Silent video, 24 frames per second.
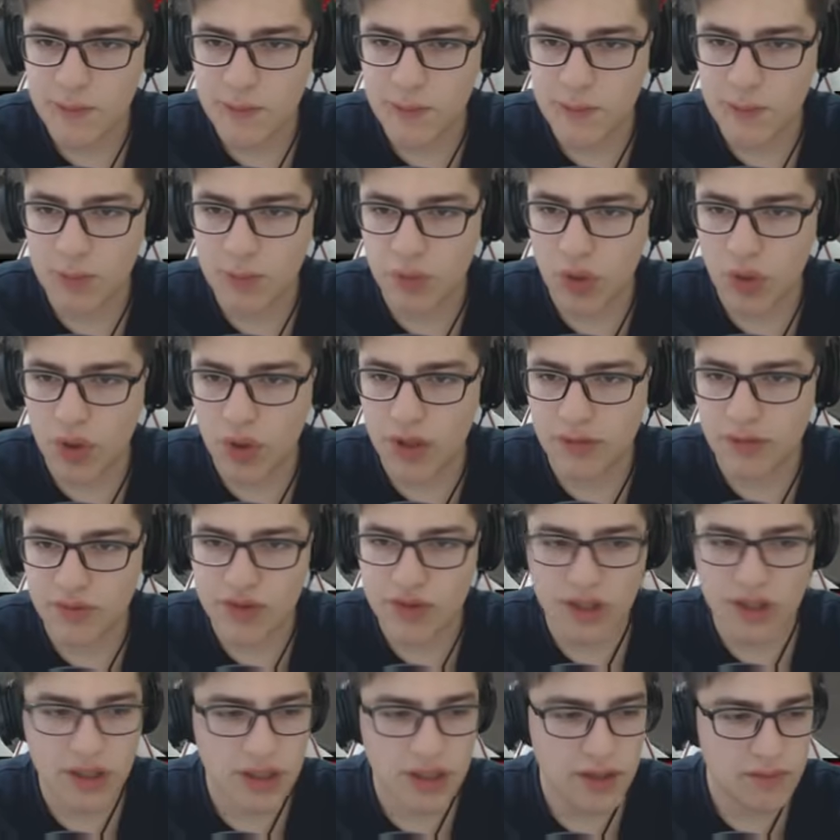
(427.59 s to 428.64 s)
Hmm böyle bir
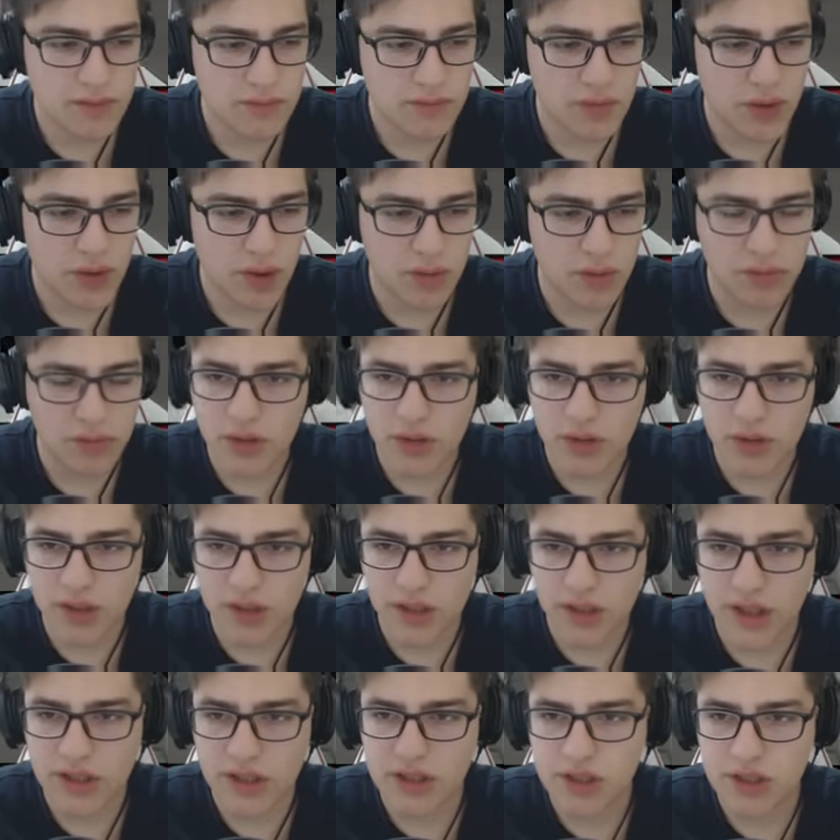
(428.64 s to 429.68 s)
şey ha. Ya bunu da
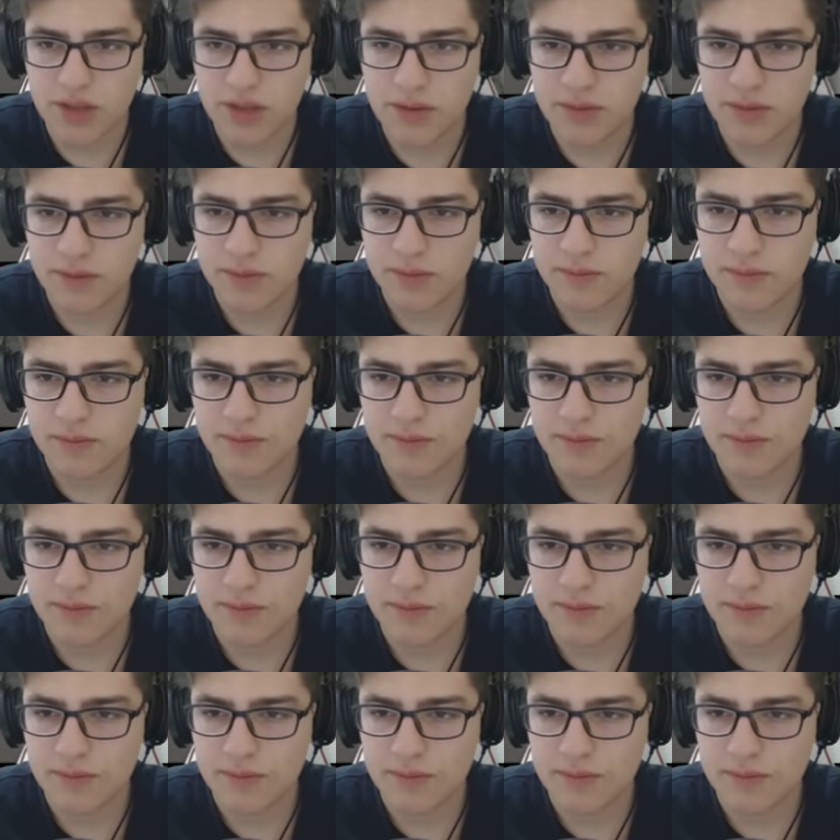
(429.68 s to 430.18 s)
geç.